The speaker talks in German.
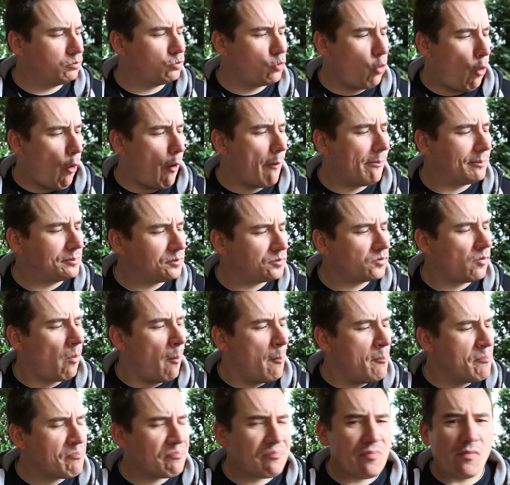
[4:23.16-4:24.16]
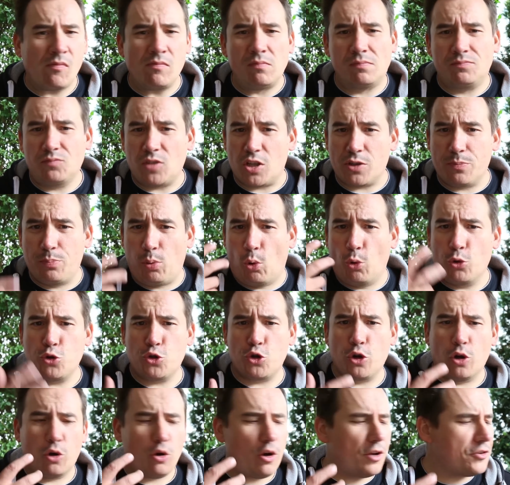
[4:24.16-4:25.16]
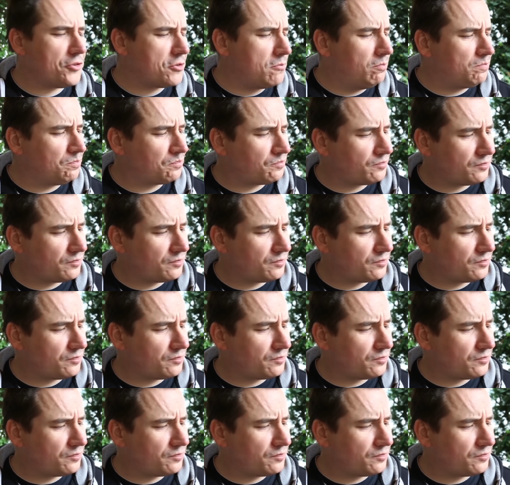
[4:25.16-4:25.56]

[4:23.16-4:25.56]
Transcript: Ja, das Brot schön kross.